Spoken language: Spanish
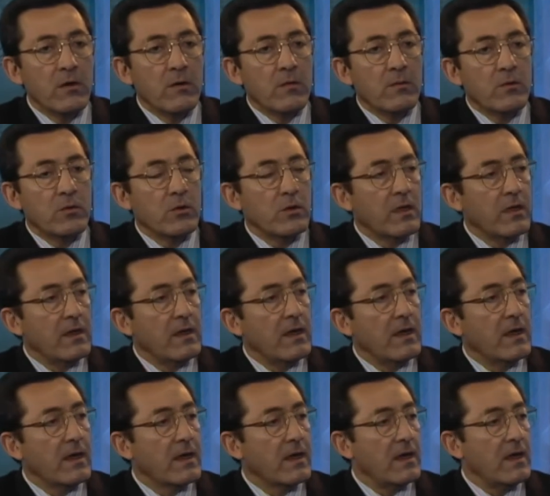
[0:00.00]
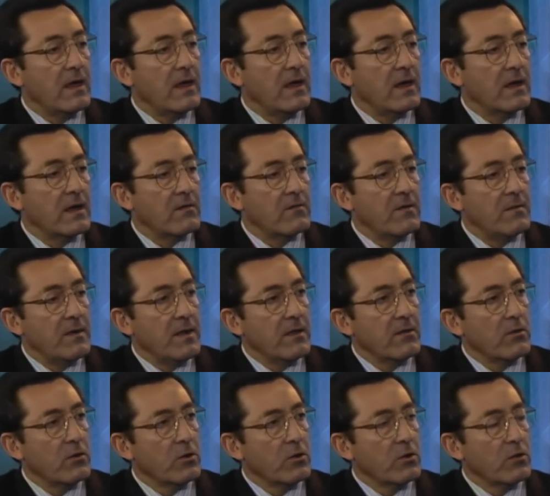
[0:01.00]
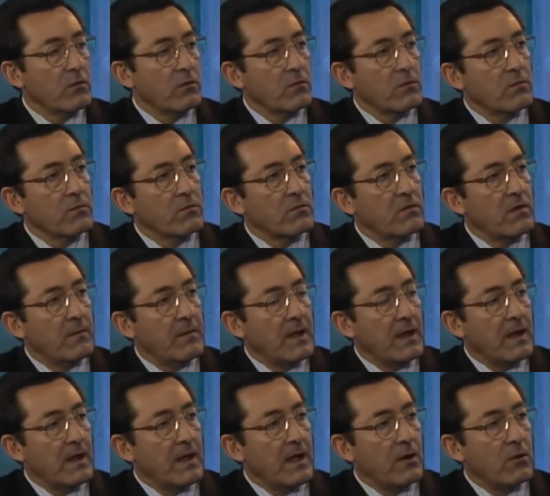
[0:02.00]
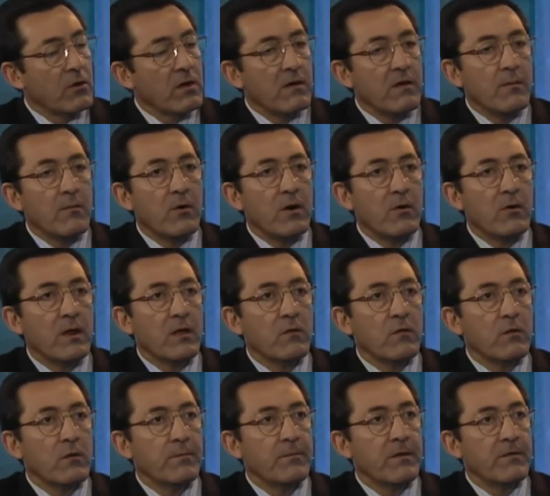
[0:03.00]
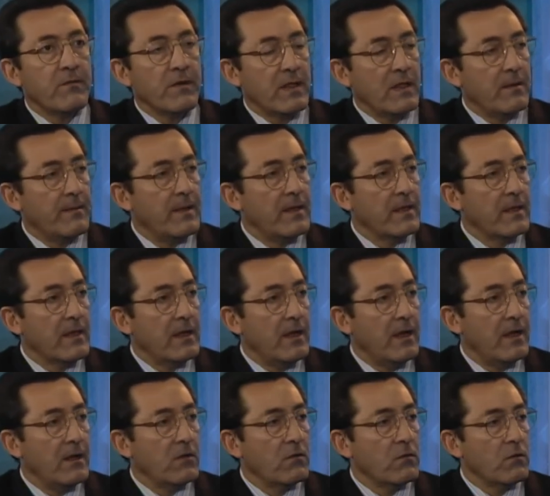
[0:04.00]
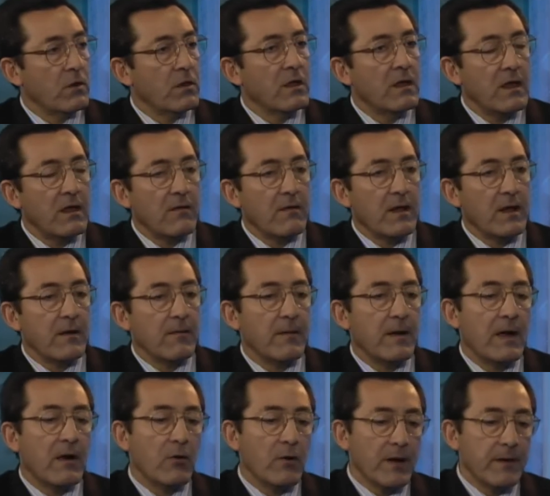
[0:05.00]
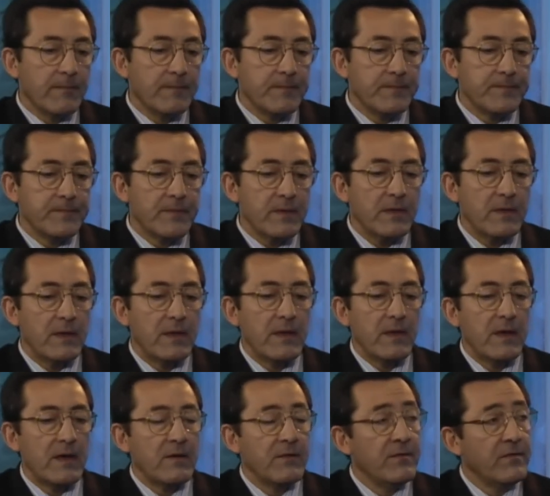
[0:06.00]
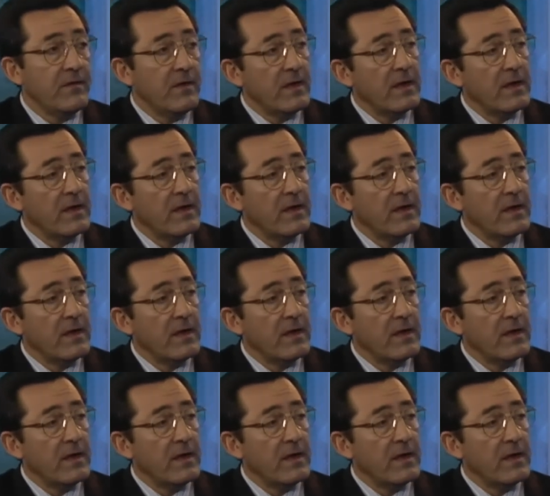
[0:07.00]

yo te diría que crecimientos similares a los que vimos ahora son perfectamente sostenibles. Ahora, sí